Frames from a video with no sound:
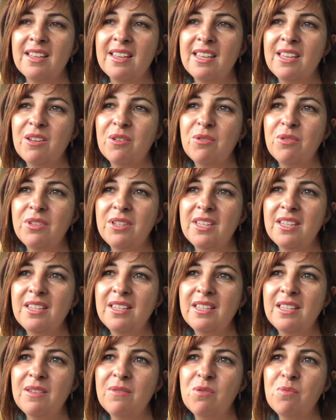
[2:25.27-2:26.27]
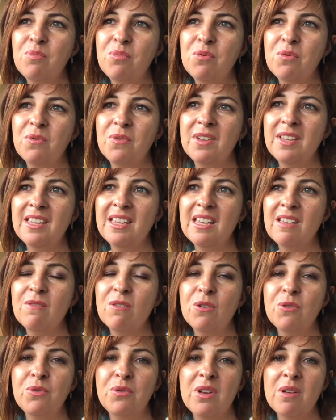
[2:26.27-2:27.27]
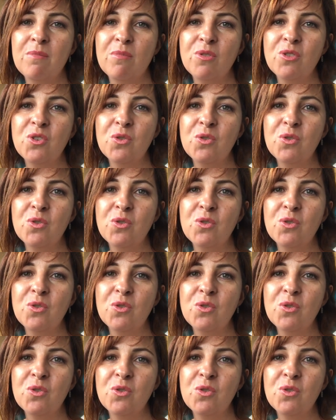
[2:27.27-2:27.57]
Et aussi, si vous pouvez éventuellement